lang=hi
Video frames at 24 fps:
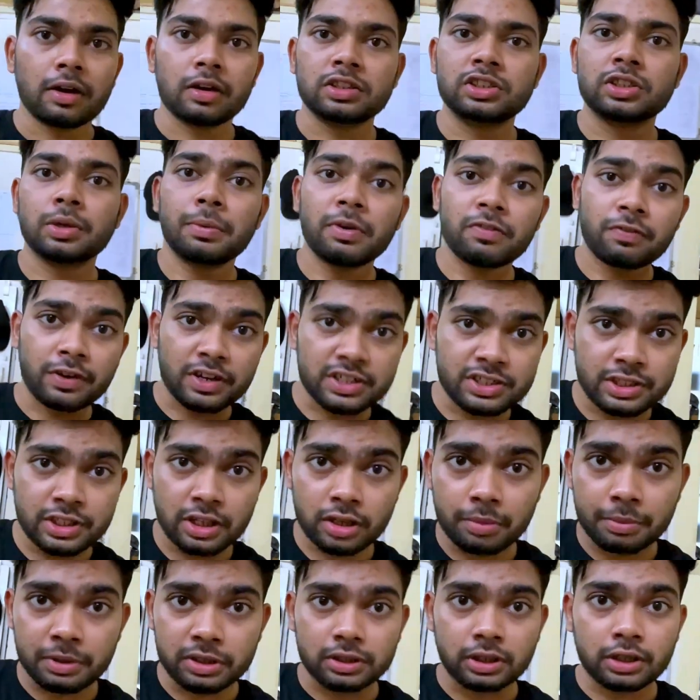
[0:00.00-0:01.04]
जब मैं फर्स्ट ईयर
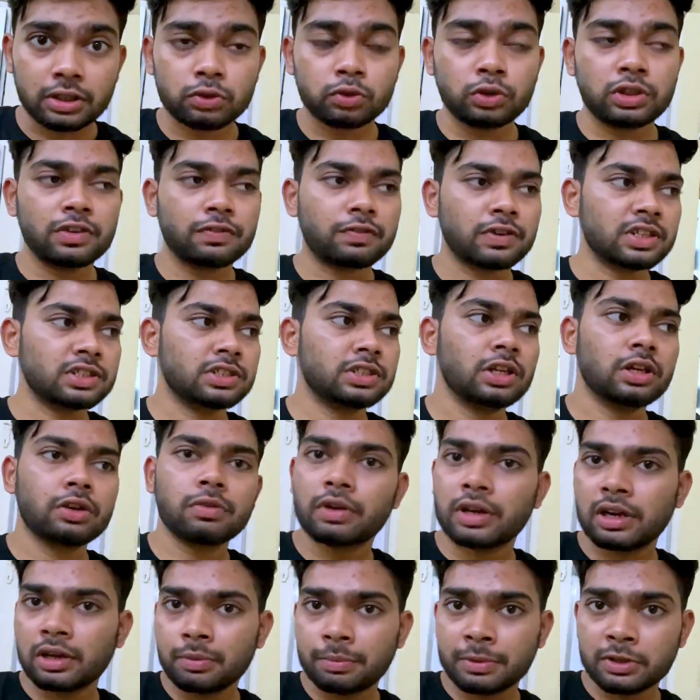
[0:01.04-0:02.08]
में था तो ये फर्स्ट ईयर
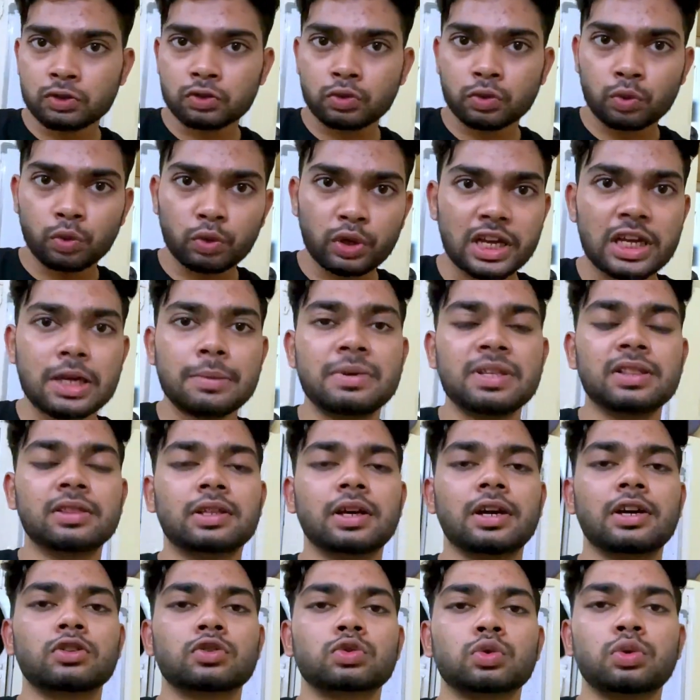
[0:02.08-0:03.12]
वाले बच्चों को नहीं मिलता
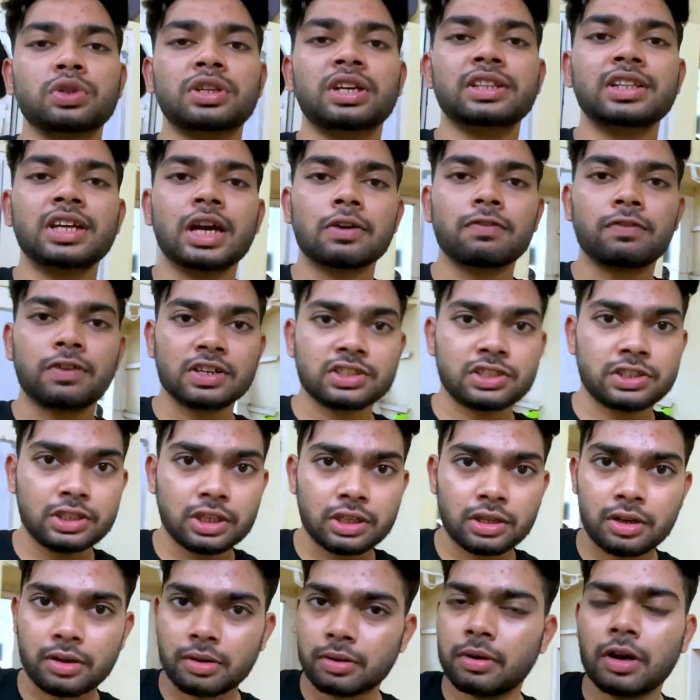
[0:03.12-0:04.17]
है सो so, यदि आप फर्स्ट
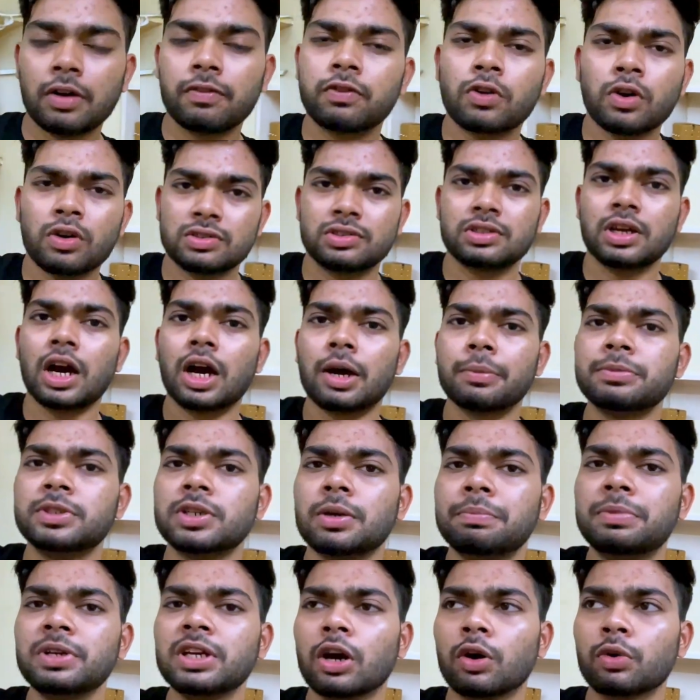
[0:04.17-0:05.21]
ईयर ऑफकोर्स आप जब
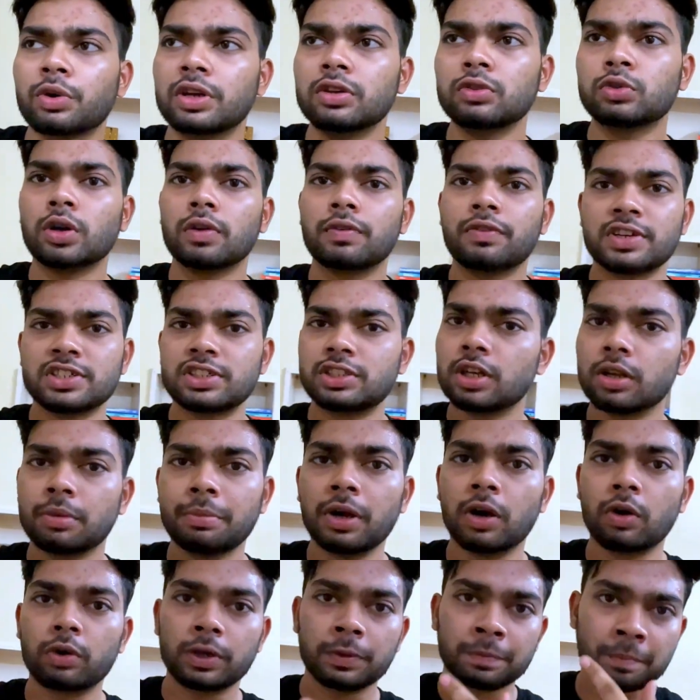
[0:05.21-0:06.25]
भी आओगे तो आप फर्स्ट ईयर में
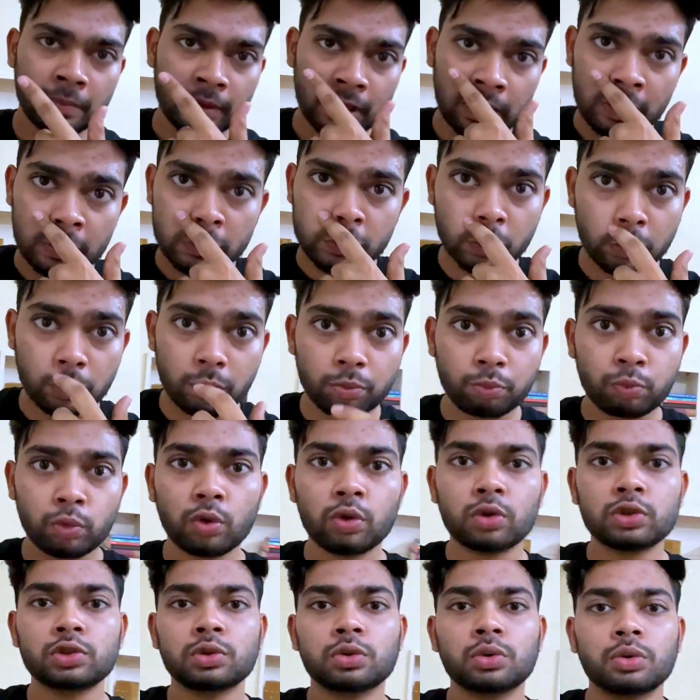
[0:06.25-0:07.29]
आओगे सो so, वो
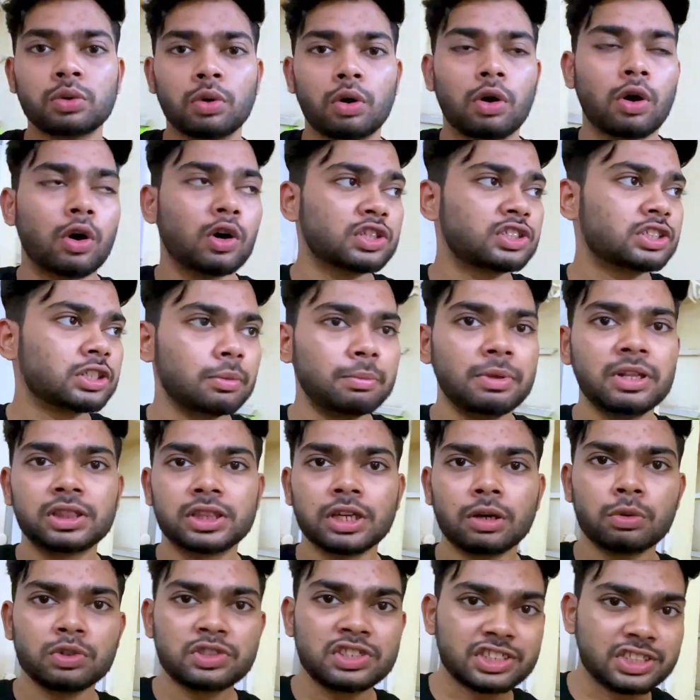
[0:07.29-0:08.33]
जो हॉस्टल मिलता
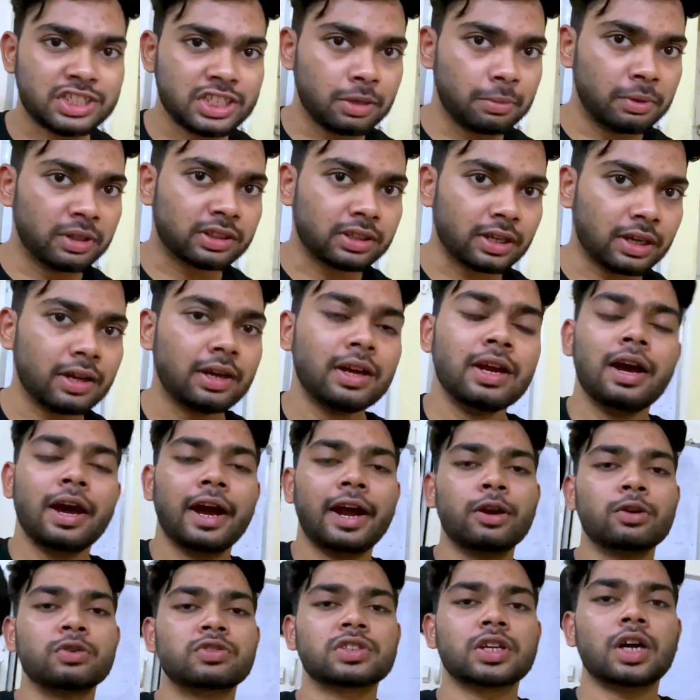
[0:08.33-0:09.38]
है वो सिक्सटी मिलता है
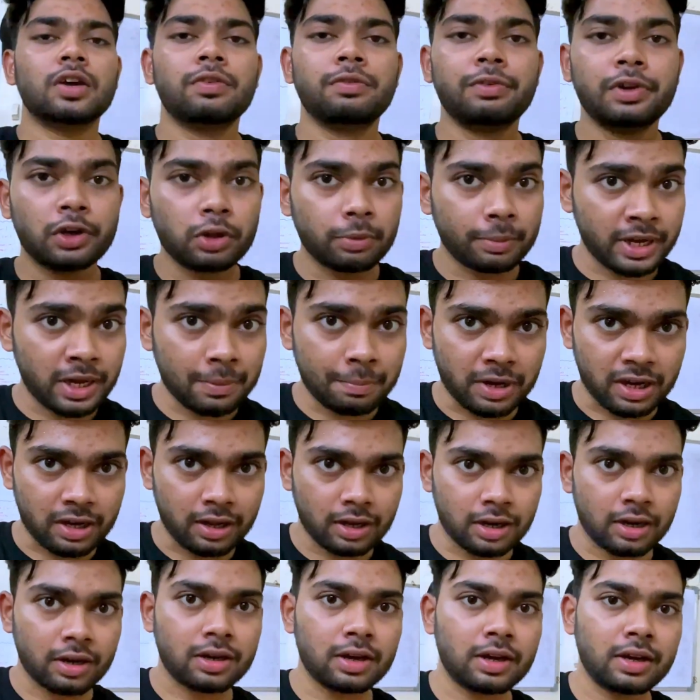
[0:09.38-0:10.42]
एंड उसका भी वीडियो मैंने बना
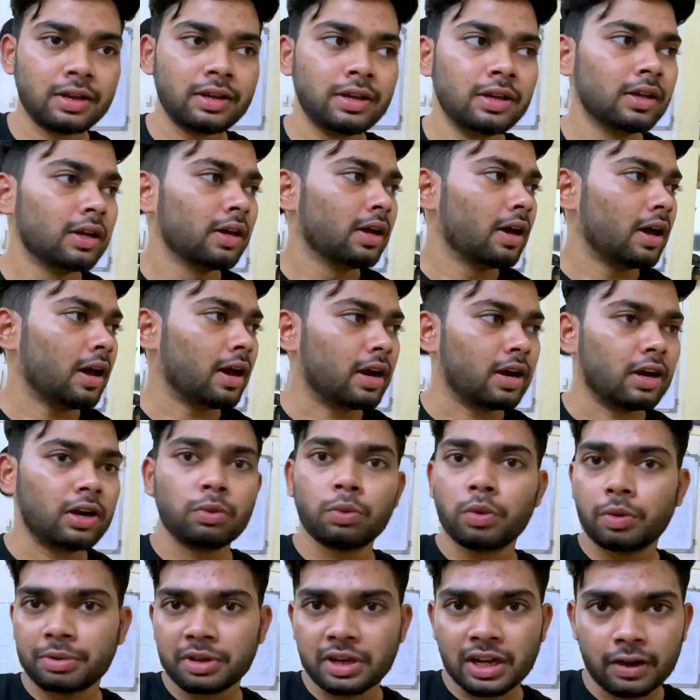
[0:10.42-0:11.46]
रखा है एंड
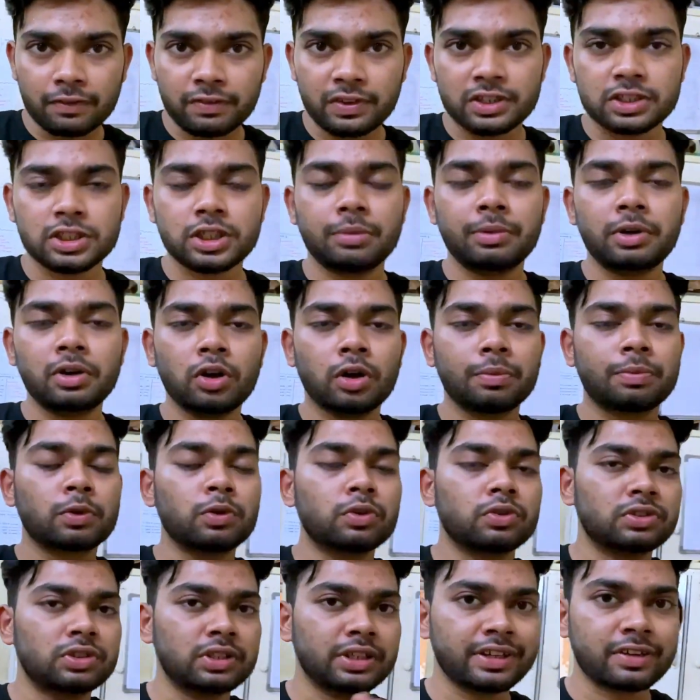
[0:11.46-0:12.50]
वो भी काफी अच्छा वीडियो आपको
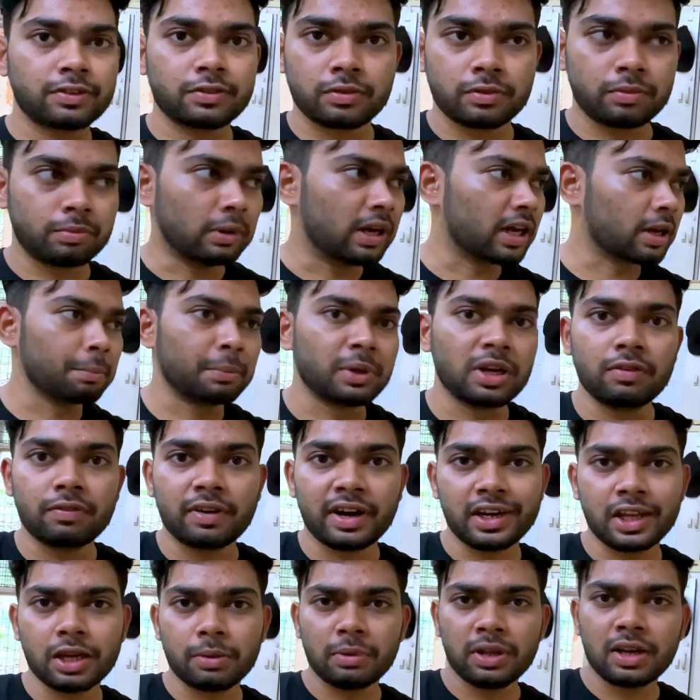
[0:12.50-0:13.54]
उससे एक ब्लैक ब्रीफ
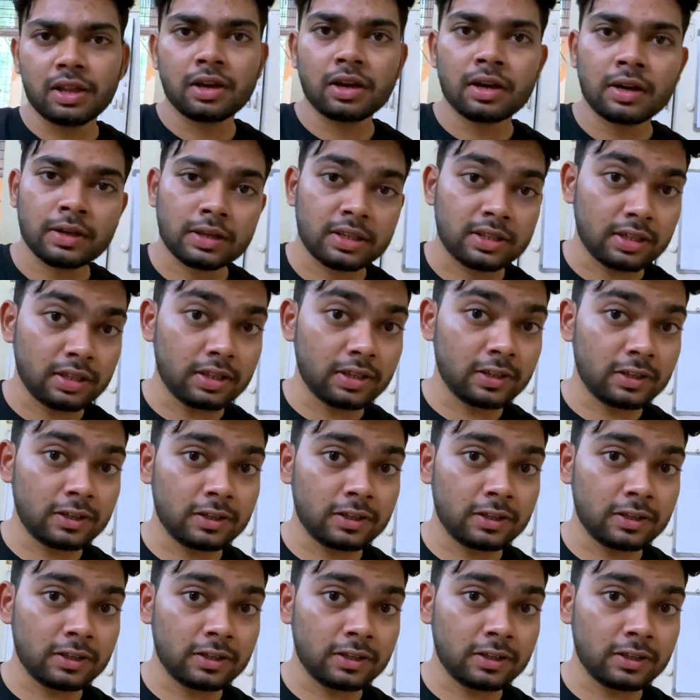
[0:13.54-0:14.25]
आइडिया मिलेगा कि